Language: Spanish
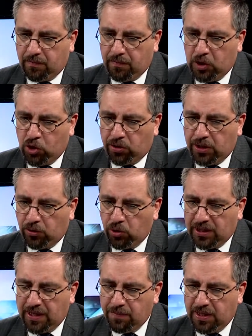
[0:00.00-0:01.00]
lo cierto
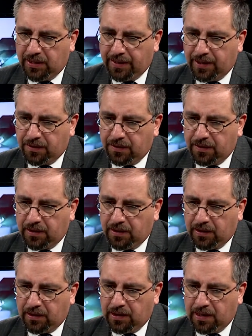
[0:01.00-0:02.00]
es que mientras
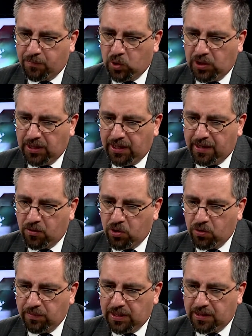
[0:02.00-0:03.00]
eh, la política
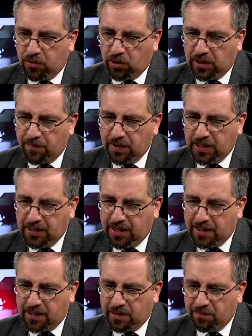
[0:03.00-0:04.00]
económica norteamericana